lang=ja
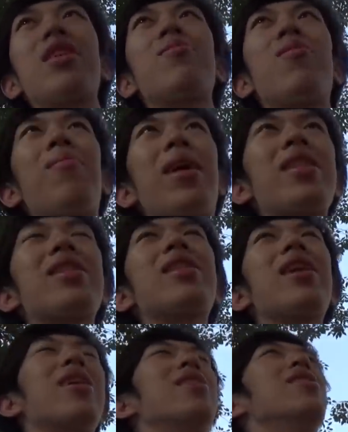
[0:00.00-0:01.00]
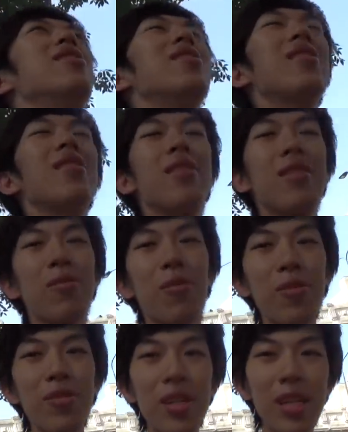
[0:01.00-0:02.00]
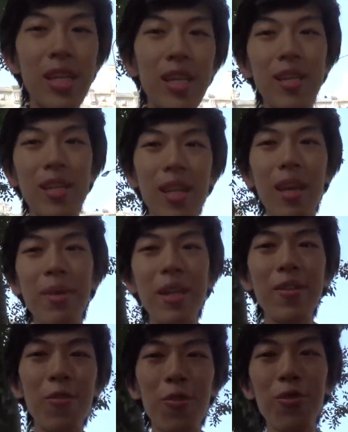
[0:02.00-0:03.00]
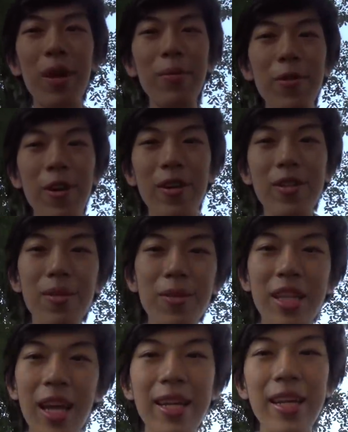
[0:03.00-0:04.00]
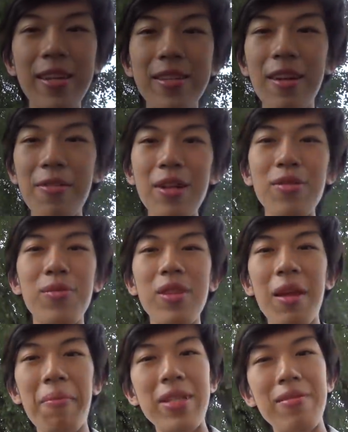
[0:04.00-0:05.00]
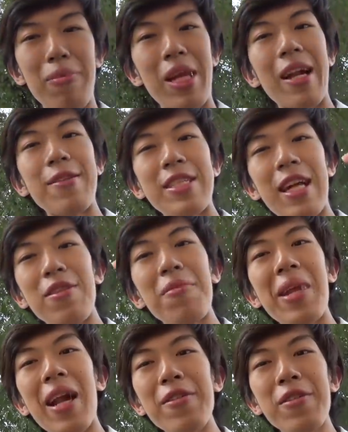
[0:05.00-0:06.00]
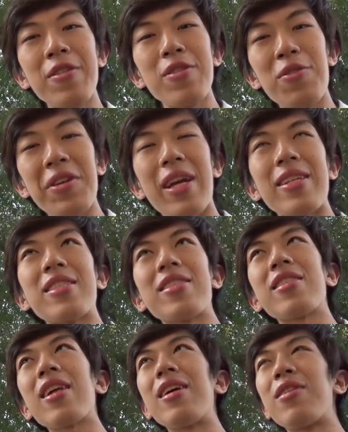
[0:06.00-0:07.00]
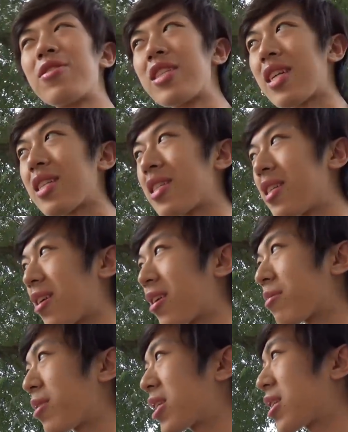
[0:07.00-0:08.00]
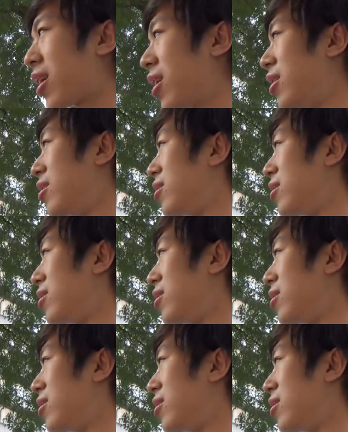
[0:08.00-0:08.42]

囲気も満点こういういいネーミングの効果もそれも期待できるんだろうなと思っていますミラノサンドミラノ風ドリアについて論じさせていただきました、